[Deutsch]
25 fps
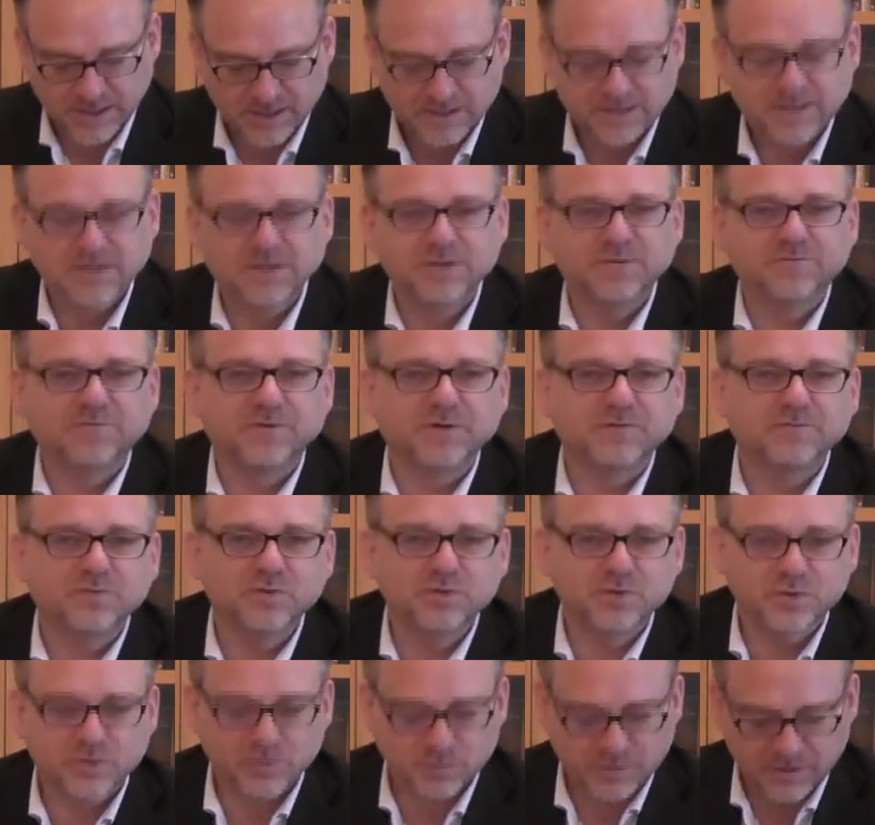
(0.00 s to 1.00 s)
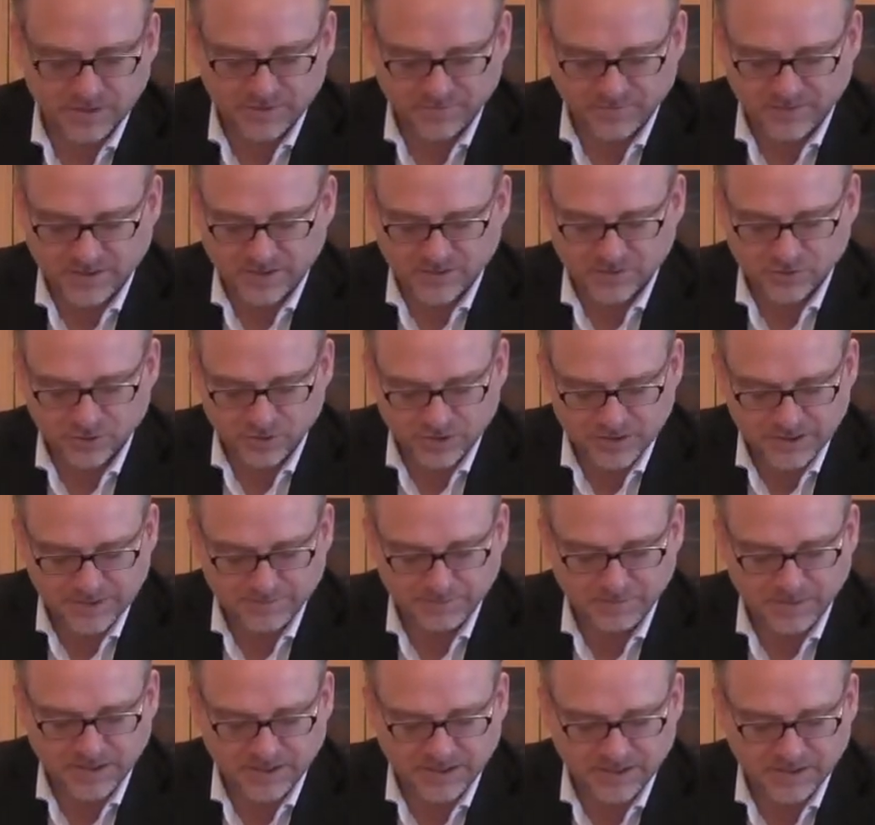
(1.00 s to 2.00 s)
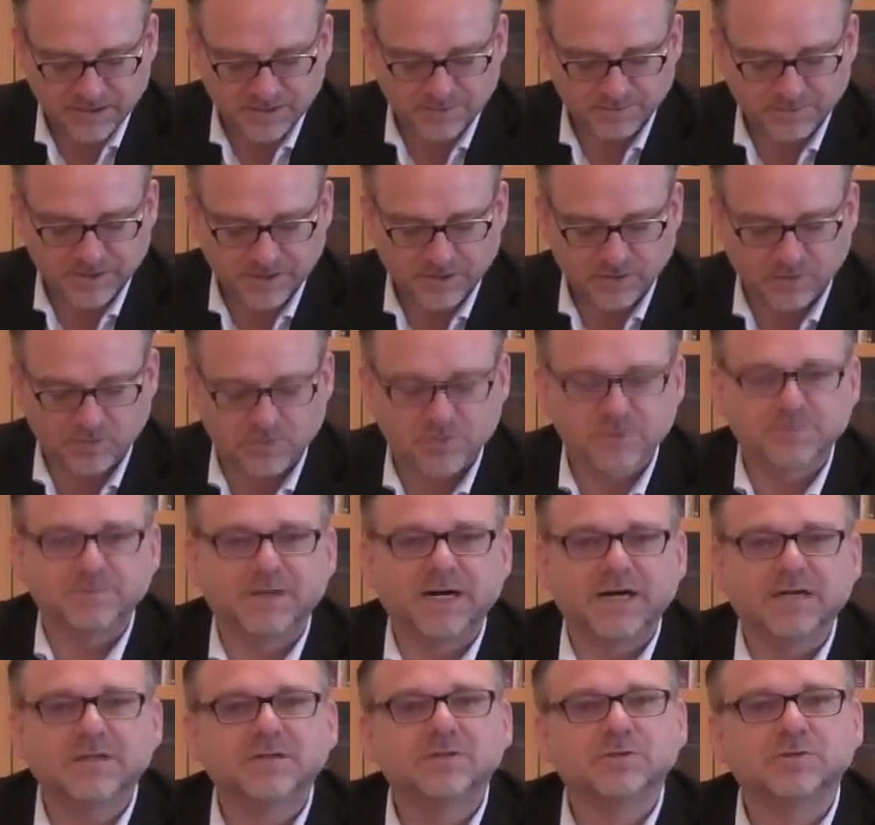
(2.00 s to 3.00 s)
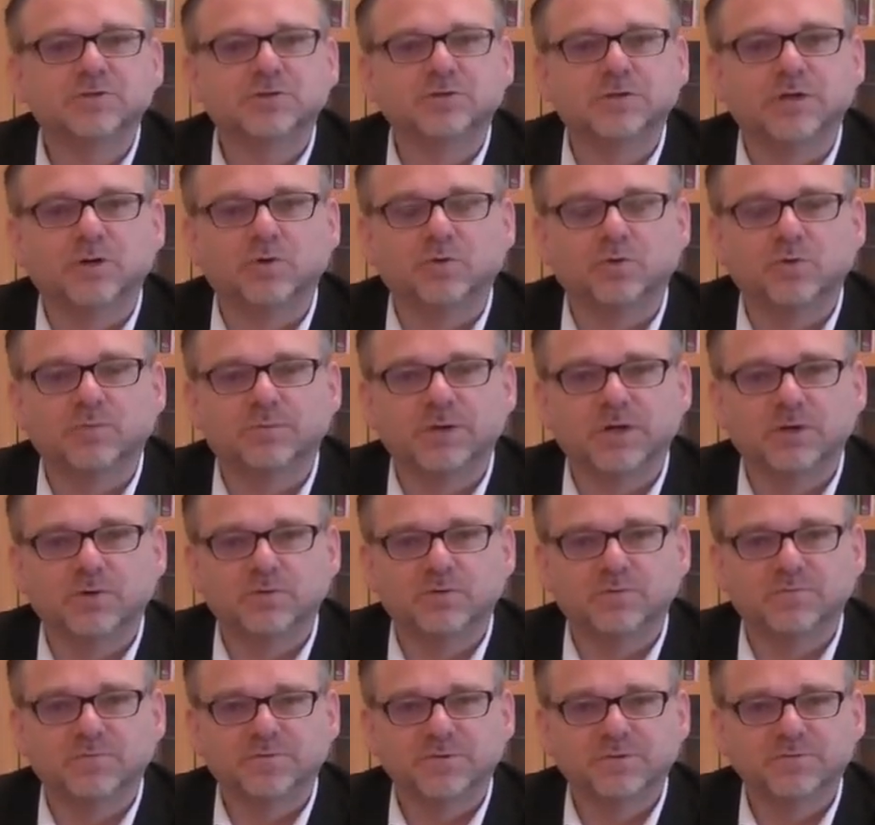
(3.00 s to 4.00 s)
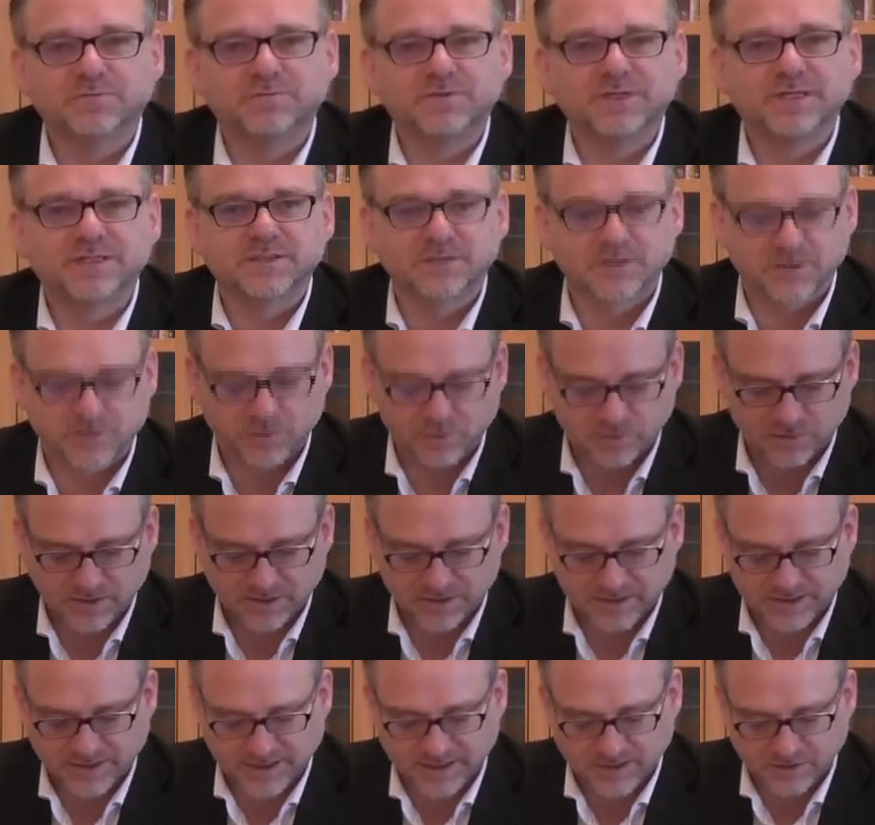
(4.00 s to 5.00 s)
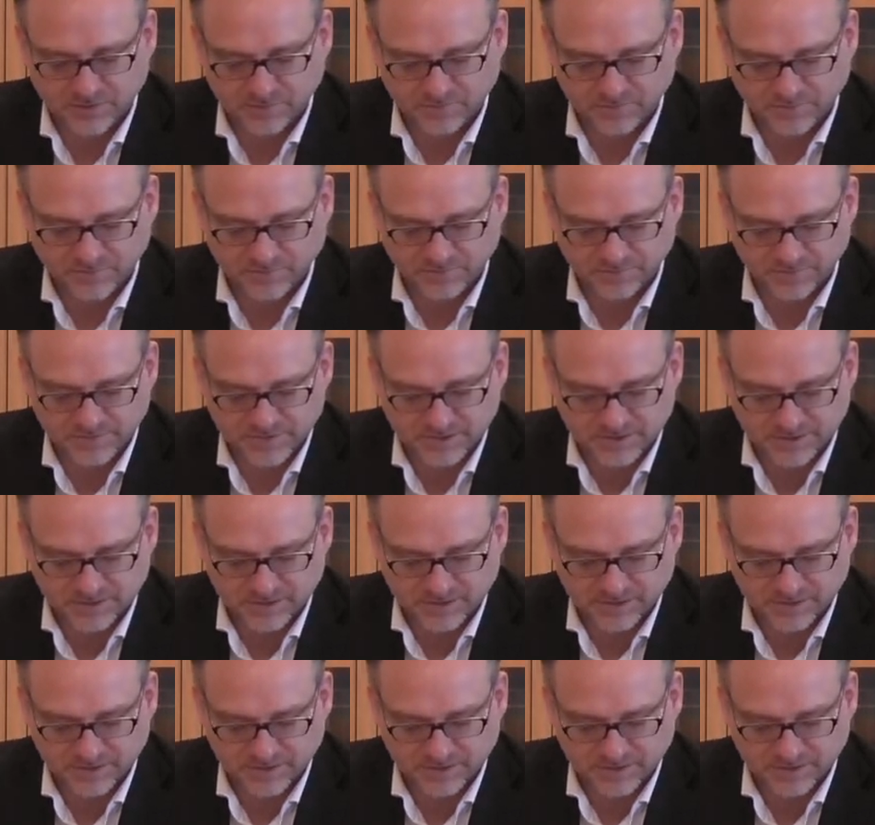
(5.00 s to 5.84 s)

Die Verwüstungen waren schlimmer als bei der osmanischen Eroberung von 1453.